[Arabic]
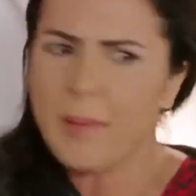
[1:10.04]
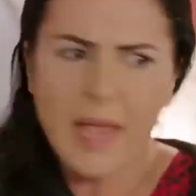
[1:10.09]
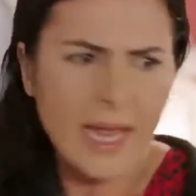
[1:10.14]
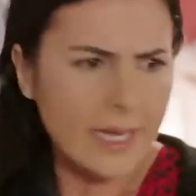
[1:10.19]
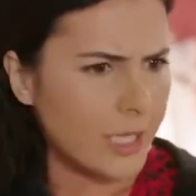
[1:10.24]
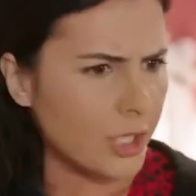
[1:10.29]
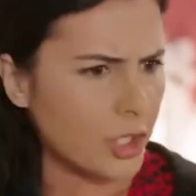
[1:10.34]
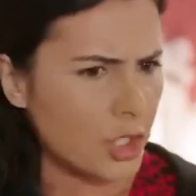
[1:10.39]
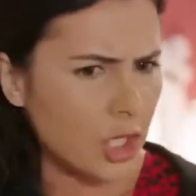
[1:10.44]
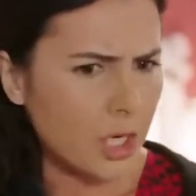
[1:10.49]
قلت
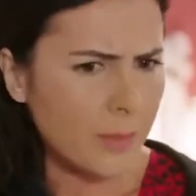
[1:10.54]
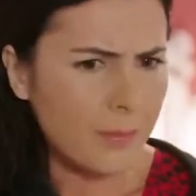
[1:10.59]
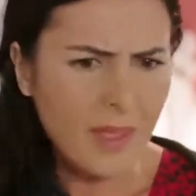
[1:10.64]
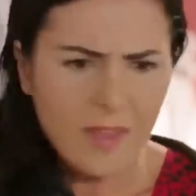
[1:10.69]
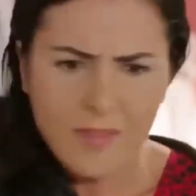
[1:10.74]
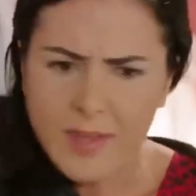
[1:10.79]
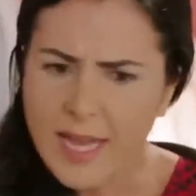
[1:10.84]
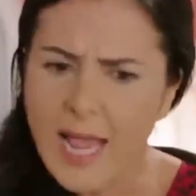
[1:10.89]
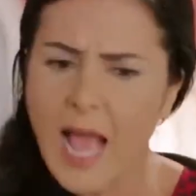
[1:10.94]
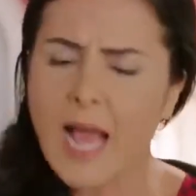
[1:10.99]
بتكون
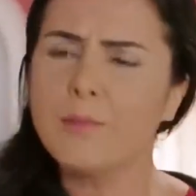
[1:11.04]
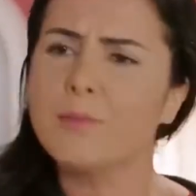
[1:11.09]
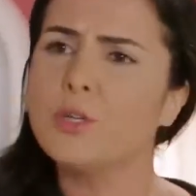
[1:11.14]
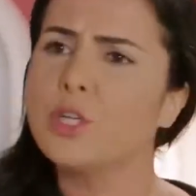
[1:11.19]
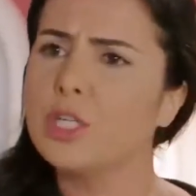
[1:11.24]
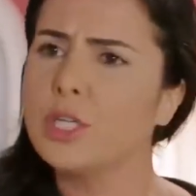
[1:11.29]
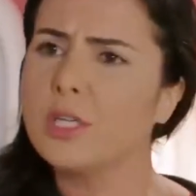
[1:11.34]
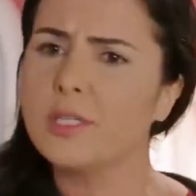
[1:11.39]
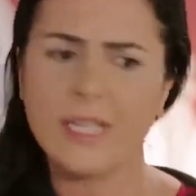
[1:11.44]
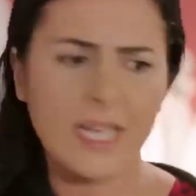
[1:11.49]
خلصت
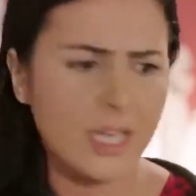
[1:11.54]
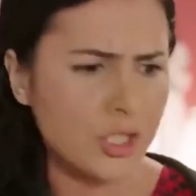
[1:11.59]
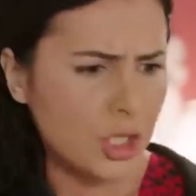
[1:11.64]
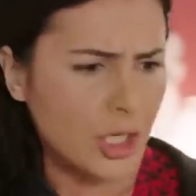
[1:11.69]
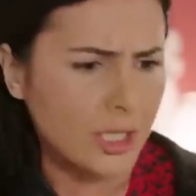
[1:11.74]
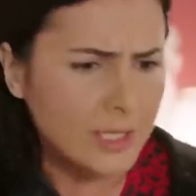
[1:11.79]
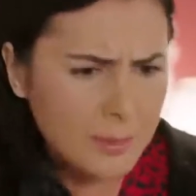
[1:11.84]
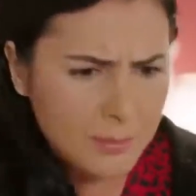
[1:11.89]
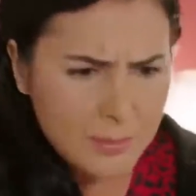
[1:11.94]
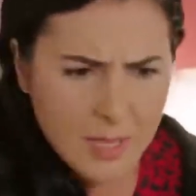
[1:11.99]
ورجعت على
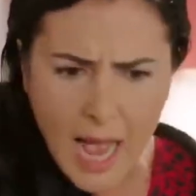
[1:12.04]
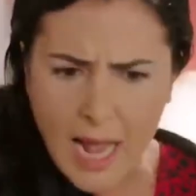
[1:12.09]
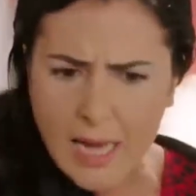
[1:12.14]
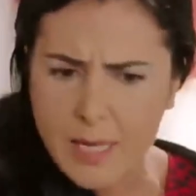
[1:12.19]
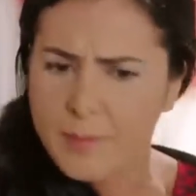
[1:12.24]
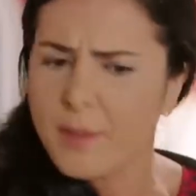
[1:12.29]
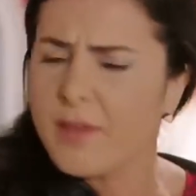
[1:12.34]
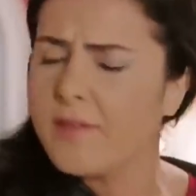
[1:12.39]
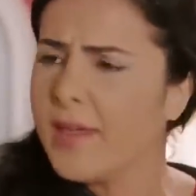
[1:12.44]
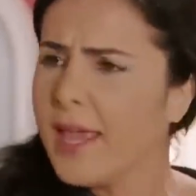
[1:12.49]
البيت لهيك
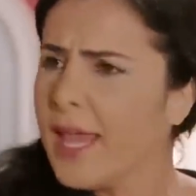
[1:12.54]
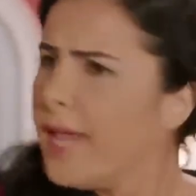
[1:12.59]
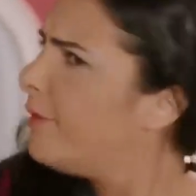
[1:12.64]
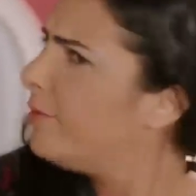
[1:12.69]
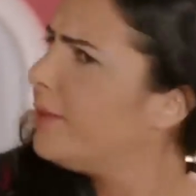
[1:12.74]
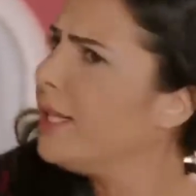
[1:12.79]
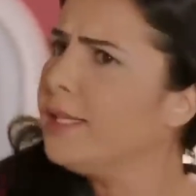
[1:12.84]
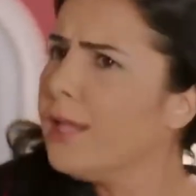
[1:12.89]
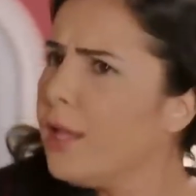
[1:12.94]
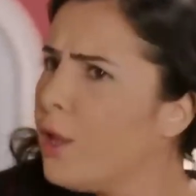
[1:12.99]
حملت حالي
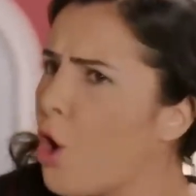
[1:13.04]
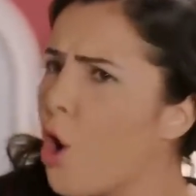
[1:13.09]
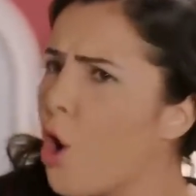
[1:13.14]
ورجعت